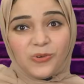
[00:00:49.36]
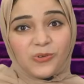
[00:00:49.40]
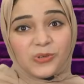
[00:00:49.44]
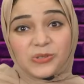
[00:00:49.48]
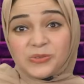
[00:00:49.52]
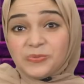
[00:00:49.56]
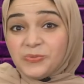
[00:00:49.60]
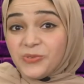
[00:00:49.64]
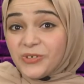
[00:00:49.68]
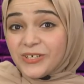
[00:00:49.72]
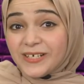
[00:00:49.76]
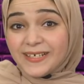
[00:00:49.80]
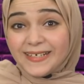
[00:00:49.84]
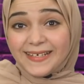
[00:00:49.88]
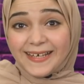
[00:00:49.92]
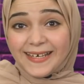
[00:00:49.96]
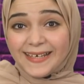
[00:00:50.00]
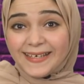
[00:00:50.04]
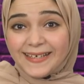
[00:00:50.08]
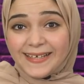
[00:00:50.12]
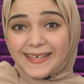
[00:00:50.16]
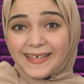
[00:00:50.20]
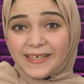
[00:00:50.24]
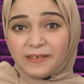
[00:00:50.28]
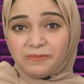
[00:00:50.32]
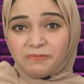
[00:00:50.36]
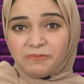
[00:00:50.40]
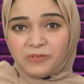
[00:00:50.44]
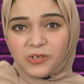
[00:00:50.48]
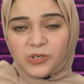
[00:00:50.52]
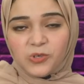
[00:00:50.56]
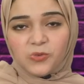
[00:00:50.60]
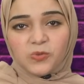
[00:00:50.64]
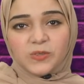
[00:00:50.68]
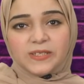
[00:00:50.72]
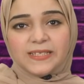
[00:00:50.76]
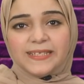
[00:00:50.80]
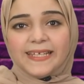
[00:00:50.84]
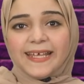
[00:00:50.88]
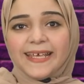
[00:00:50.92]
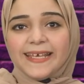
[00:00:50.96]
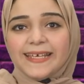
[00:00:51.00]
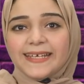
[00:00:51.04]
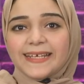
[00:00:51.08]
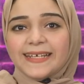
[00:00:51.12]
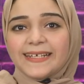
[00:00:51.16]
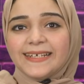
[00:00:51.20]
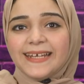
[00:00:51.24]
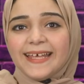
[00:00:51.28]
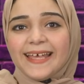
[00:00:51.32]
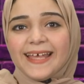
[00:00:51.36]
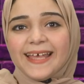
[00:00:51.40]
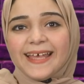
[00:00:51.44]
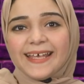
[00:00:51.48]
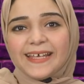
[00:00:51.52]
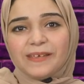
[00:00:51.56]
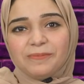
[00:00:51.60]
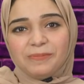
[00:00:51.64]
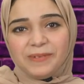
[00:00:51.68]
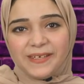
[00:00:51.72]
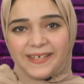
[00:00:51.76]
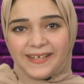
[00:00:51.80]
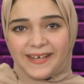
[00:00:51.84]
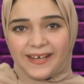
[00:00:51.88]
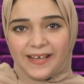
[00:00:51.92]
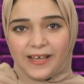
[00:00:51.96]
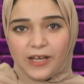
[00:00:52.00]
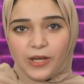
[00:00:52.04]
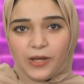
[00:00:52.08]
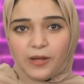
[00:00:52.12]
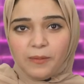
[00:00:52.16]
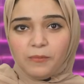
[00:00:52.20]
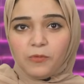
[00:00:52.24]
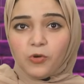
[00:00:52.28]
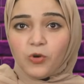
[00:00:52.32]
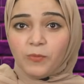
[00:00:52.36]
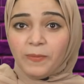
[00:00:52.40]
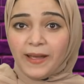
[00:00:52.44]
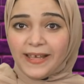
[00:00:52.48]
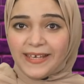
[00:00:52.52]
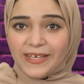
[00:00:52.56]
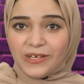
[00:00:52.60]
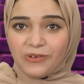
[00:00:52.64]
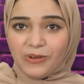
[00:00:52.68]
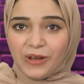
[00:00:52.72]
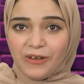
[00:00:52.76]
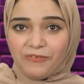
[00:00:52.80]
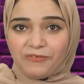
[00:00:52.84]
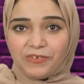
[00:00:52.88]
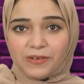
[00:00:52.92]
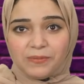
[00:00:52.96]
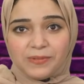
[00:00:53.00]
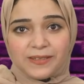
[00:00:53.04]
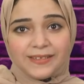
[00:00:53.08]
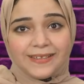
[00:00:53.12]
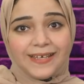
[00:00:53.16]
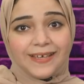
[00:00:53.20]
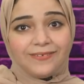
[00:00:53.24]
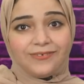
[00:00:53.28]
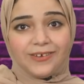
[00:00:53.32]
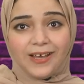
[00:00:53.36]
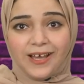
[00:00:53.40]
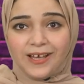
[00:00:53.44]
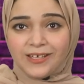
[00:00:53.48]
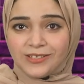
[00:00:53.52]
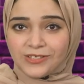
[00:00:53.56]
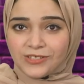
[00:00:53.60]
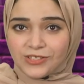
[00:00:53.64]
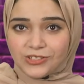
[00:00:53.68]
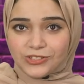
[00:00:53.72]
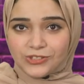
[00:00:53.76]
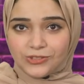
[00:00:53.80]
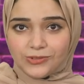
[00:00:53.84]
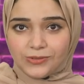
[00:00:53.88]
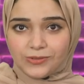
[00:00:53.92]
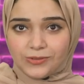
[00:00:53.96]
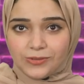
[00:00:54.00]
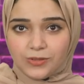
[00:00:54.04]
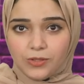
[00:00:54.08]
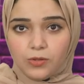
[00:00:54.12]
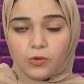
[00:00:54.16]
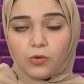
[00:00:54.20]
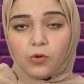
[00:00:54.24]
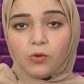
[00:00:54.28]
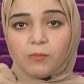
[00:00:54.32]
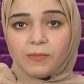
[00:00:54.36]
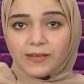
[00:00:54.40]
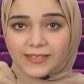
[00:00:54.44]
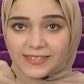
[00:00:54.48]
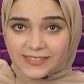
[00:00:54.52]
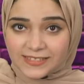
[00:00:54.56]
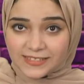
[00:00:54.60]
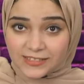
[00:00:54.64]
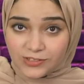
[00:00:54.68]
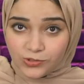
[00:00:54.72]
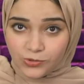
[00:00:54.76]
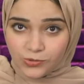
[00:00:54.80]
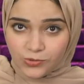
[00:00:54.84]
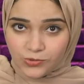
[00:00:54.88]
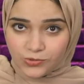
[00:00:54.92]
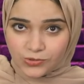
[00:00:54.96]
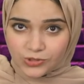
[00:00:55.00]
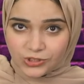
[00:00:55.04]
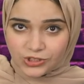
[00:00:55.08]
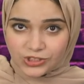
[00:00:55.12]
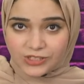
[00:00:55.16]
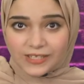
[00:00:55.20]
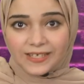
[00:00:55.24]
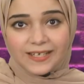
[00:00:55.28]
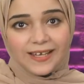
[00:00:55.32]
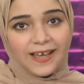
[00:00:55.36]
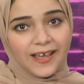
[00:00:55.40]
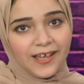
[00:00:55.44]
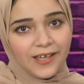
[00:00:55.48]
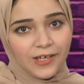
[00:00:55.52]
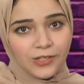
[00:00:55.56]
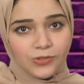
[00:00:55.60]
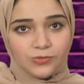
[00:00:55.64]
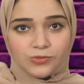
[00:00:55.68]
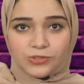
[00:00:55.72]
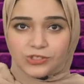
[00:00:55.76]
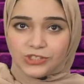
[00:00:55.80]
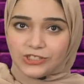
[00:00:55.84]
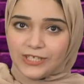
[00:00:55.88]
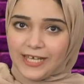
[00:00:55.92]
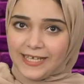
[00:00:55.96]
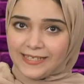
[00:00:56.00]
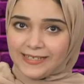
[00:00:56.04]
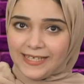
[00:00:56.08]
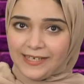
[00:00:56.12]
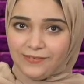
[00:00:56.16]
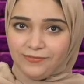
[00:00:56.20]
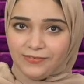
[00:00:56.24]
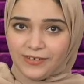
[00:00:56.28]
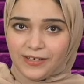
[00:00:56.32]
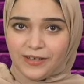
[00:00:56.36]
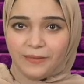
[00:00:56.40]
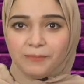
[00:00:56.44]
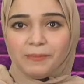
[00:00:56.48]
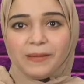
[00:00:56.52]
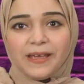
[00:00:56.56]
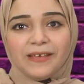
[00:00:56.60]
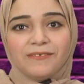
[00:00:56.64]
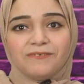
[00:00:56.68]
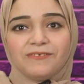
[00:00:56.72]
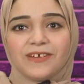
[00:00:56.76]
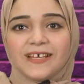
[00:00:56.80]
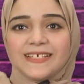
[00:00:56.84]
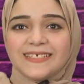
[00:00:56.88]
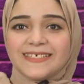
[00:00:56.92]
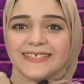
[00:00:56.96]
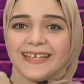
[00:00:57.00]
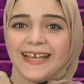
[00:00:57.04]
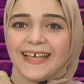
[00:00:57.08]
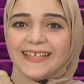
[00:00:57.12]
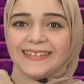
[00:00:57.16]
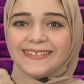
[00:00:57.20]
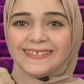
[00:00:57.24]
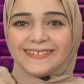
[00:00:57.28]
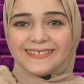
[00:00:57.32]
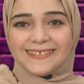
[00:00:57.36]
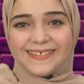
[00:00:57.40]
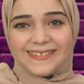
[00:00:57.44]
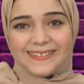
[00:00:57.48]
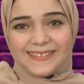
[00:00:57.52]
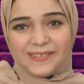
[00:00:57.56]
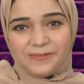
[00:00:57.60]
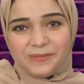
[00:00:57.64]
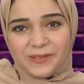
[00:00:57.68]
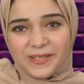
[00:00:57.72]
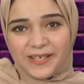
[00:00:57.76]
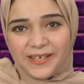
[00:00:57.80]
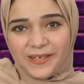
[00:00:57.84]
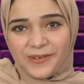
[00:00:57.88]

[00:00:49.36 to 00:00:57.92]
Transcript: وتمر الايام وتلاقي خناقه كبيره ومي واقفه بتدافع عن رشاد وما تنسوش العياط والشحتفة ما ينفعش يعدي ترند من